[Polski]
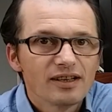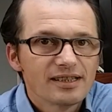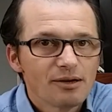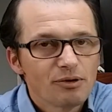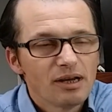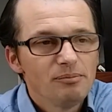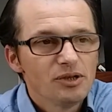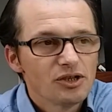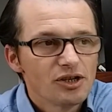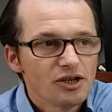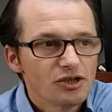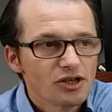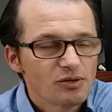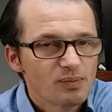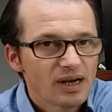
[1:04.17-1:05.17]
całkiem nieźle
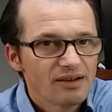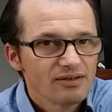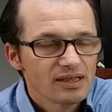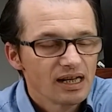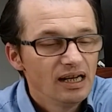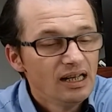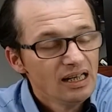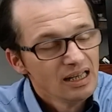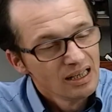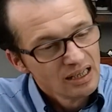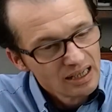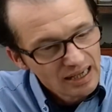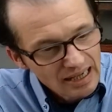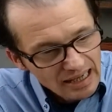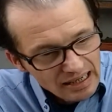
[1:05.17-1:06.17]
się sprawdza.
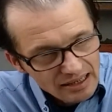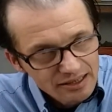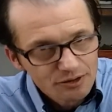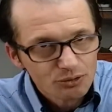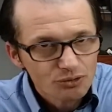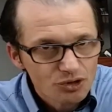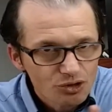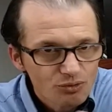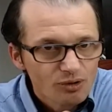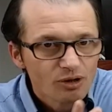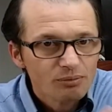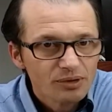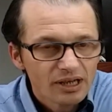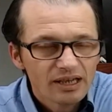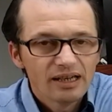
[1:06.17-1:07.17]
Ale judziło
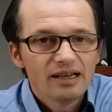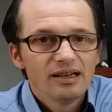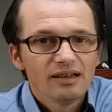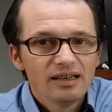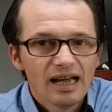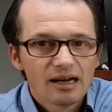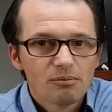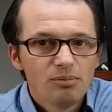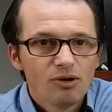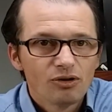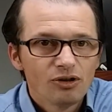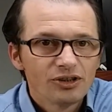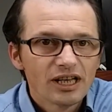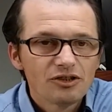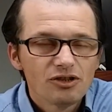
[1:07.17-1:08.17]
mnie, jak
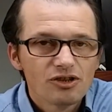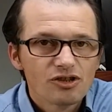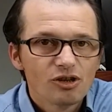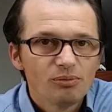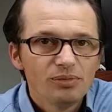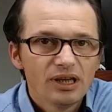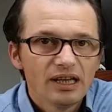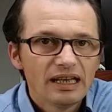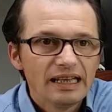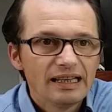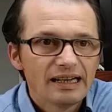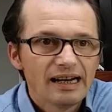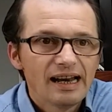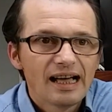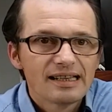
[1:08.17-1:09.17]
pooglądacie sobie
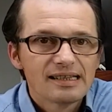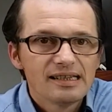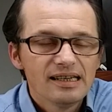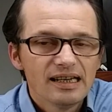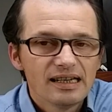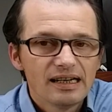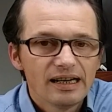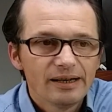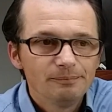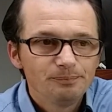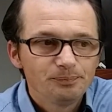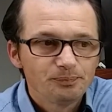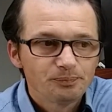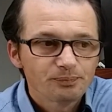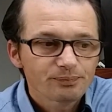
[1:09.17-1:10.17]
relacje
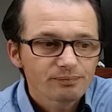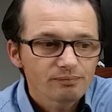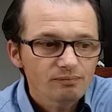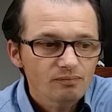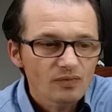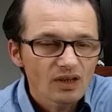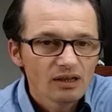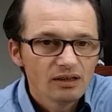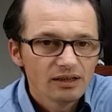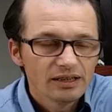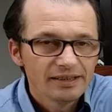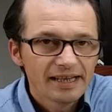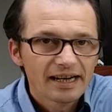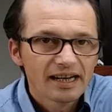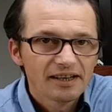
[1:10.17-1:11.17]

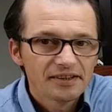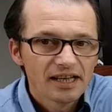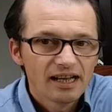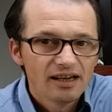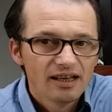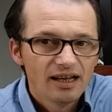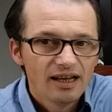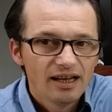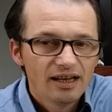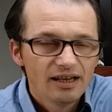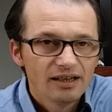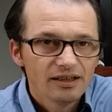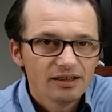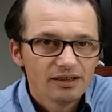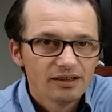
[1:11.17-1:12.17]
na
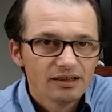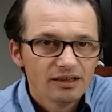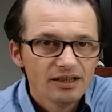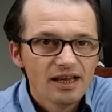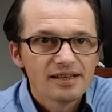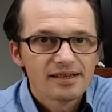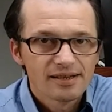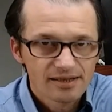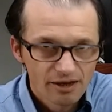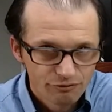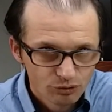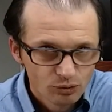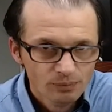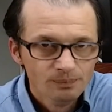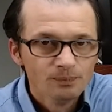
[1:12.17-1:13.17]
kanale
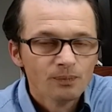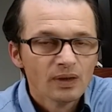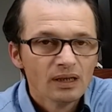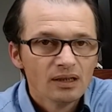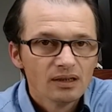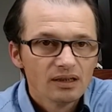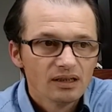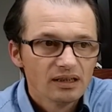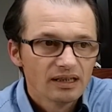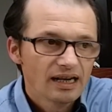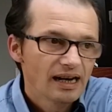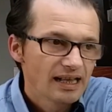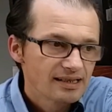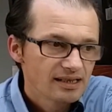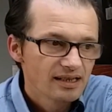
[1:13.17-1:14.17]
ISSF-u,
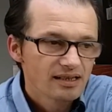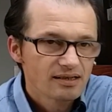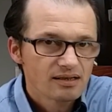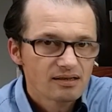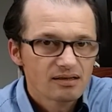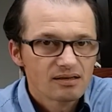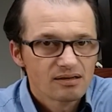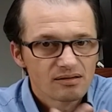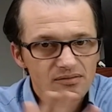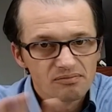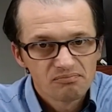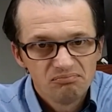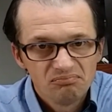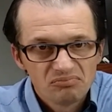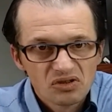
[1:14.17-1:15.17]
relacje z
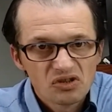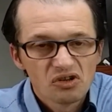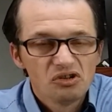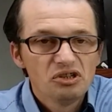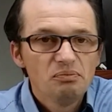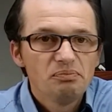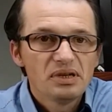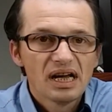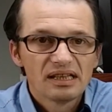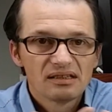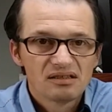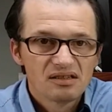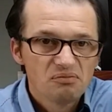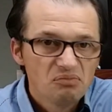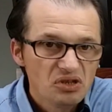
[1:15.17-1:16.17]
z
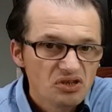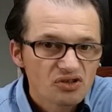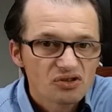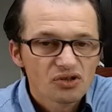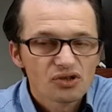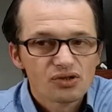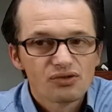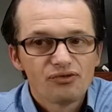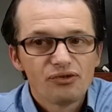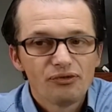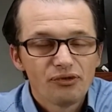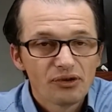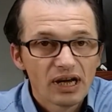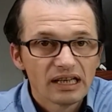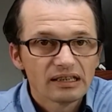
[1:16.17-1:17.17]
olimpiad, z mistrzostw
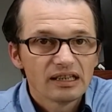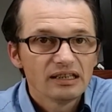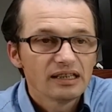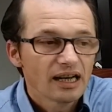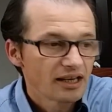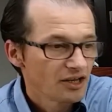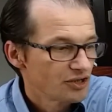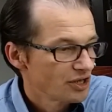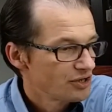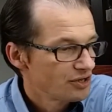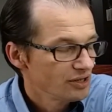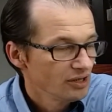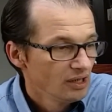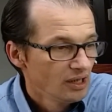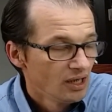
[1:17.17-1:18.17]
świata i takie rzeczy.